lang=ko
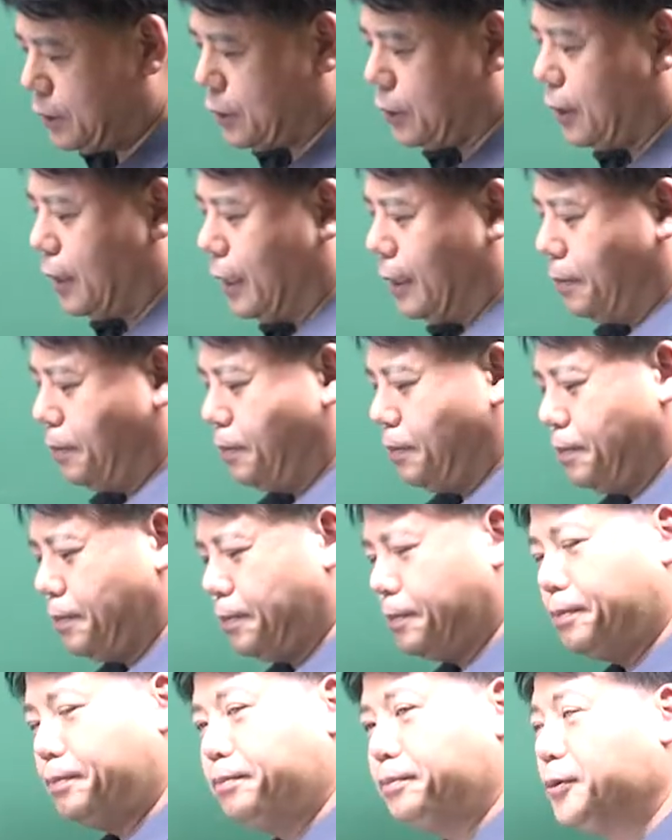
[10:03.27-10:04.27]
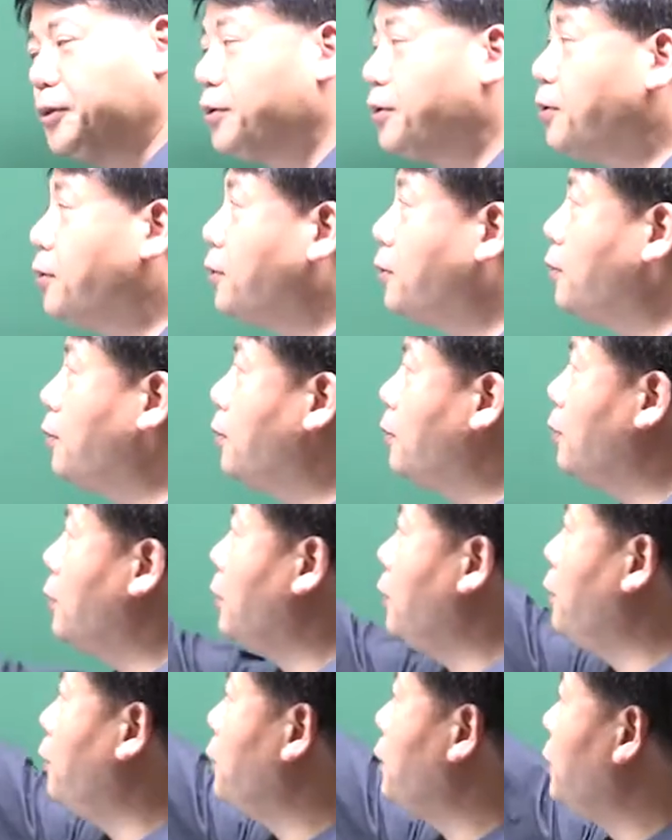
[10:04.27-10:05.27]
전압으로
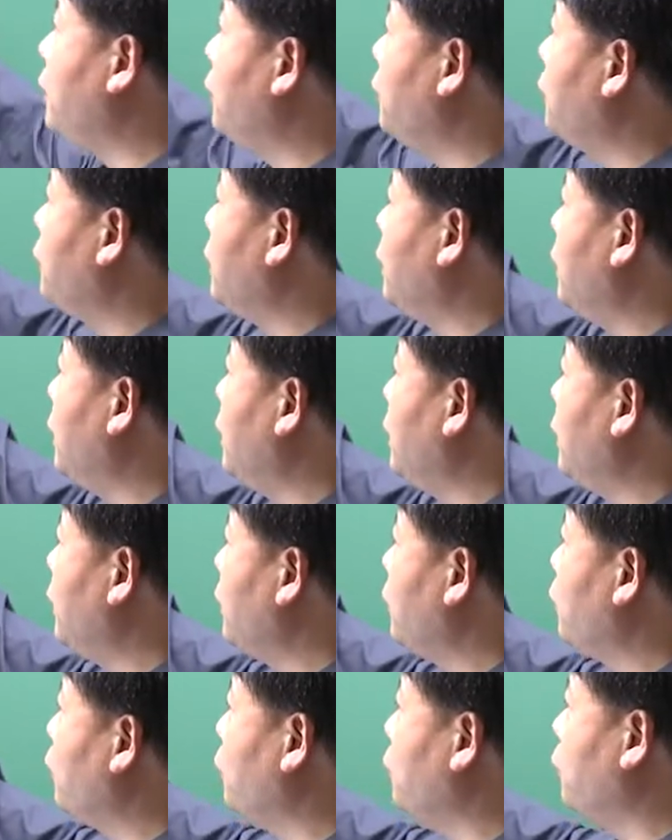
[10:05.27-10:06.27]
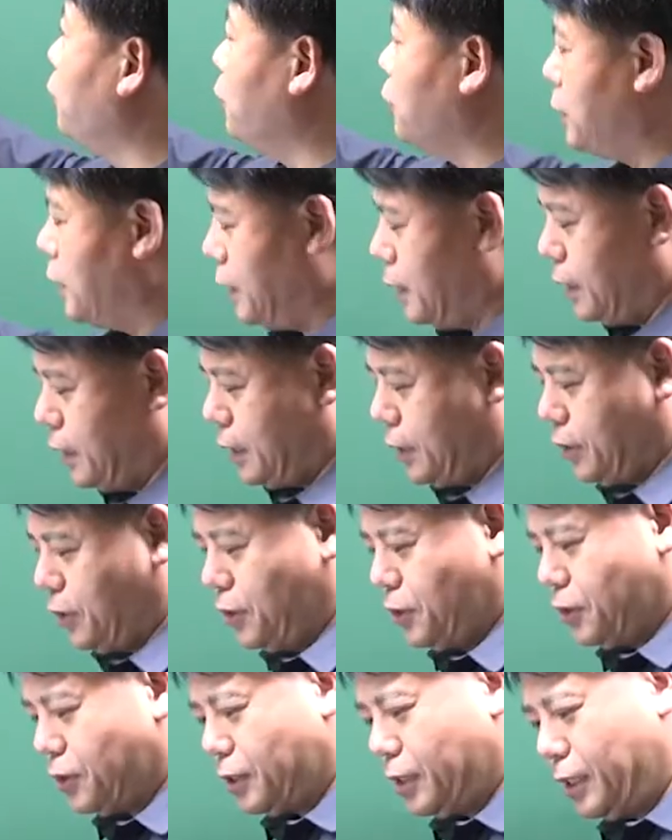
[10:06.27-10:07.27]
여기 여기 도통 차단이
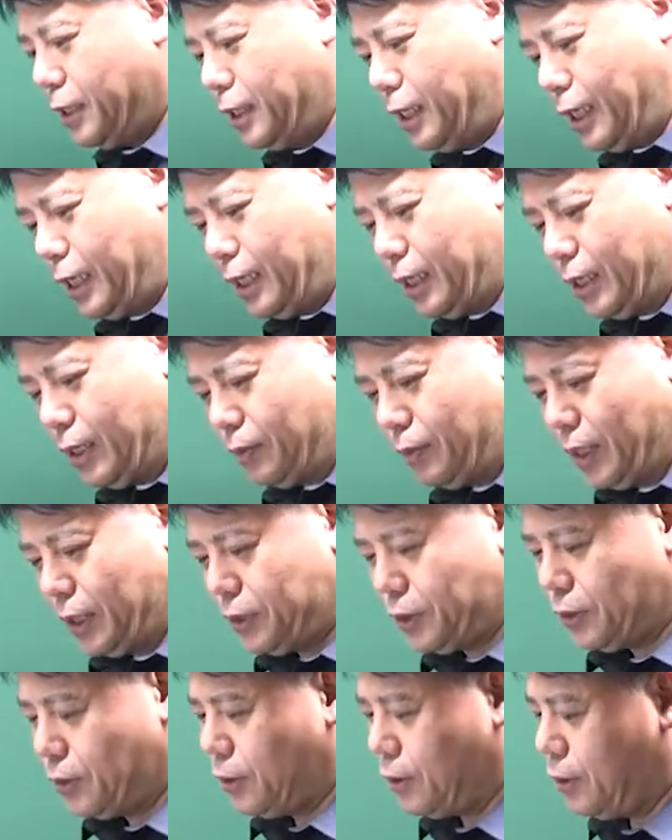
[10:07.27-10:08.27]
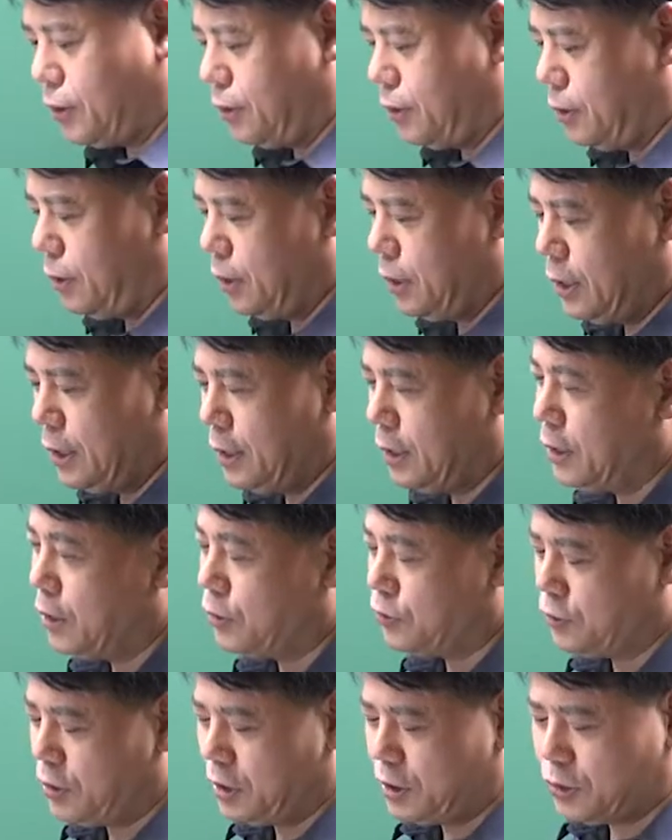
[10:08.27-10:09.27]
결정된다. 맞죠?
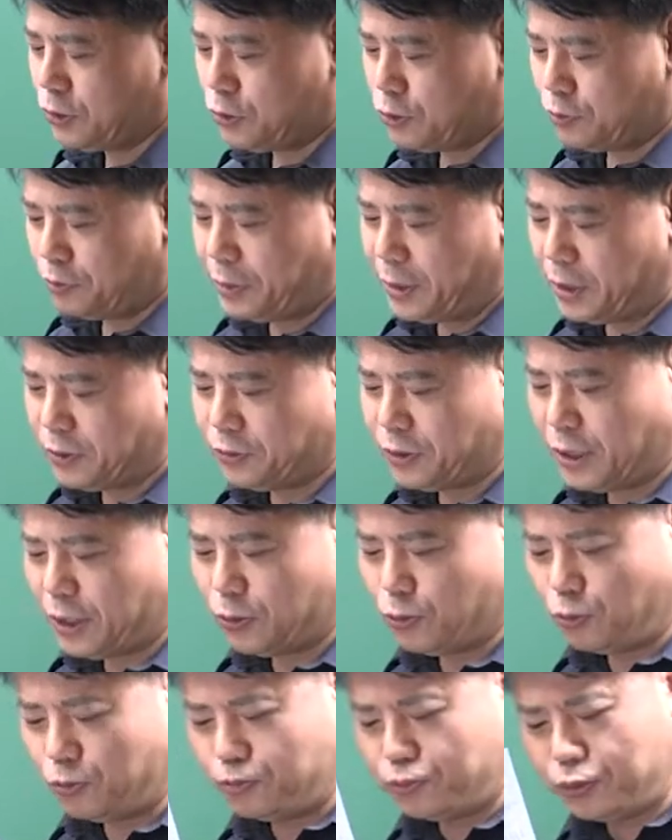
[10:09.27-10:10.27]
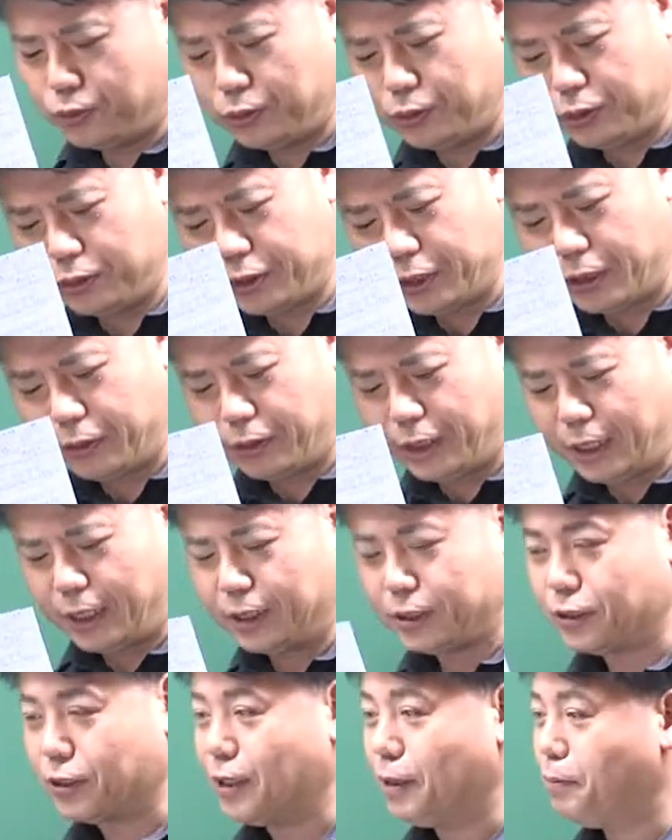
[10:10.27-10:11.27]
스위칭 주파수가 높은
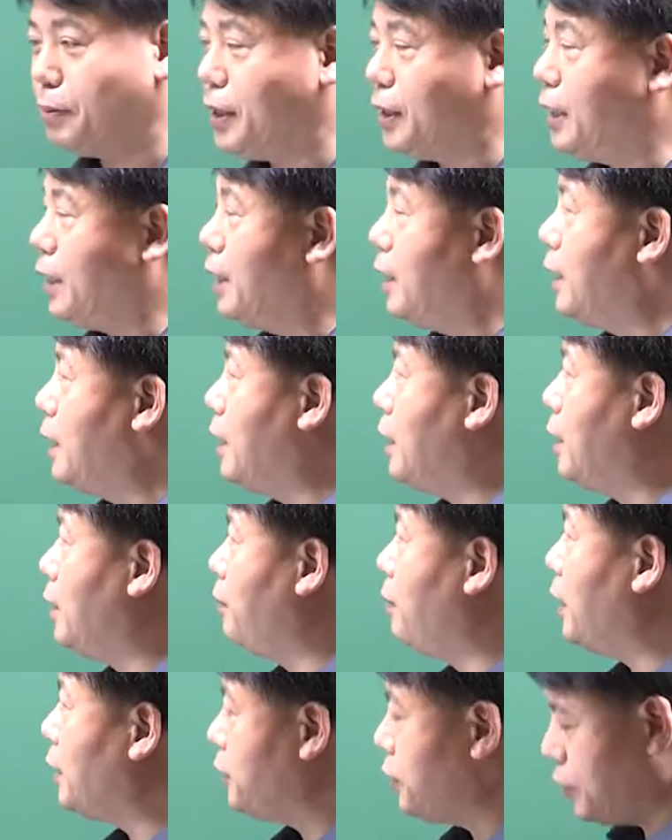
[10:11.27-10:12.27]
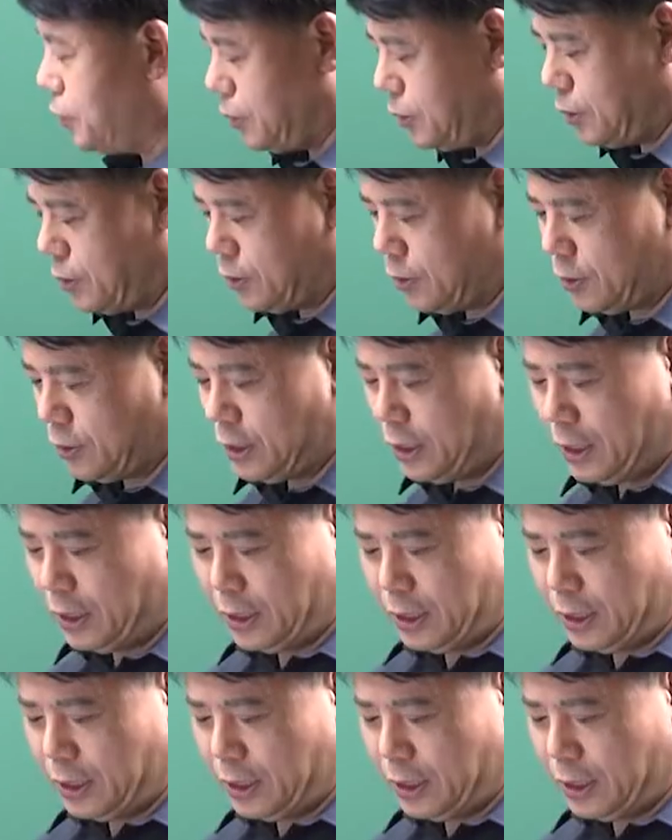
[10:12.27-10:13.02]
제어에 적합하다. 맞죠?